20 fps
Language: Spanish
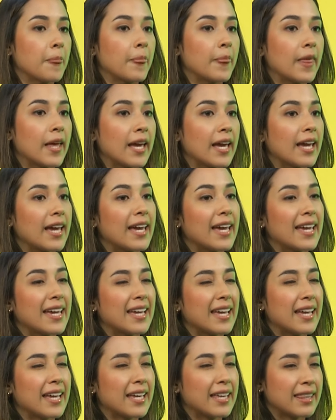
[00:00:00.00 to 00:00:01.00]
de,
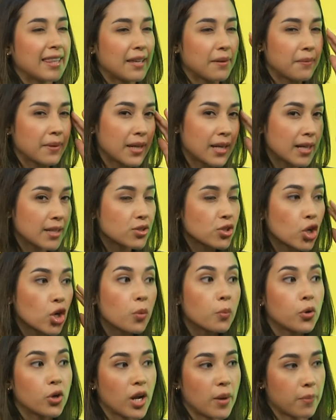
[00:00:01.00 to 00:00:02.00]
eh, de ver eso
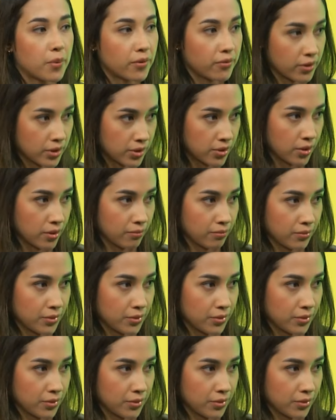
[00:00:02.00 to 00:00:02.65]
como una profesión,